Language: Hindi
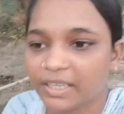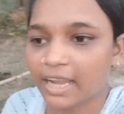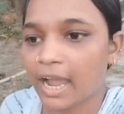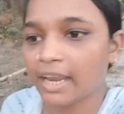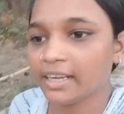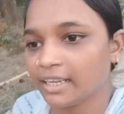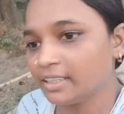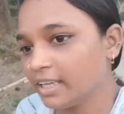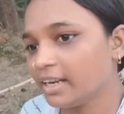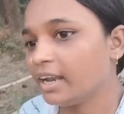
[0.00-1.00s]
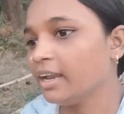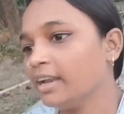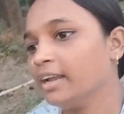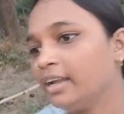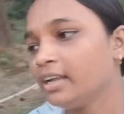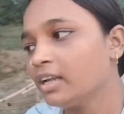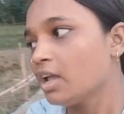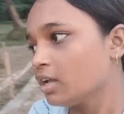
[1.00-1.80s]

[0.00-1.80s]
अब दिखाई नहीं दे रहे हैं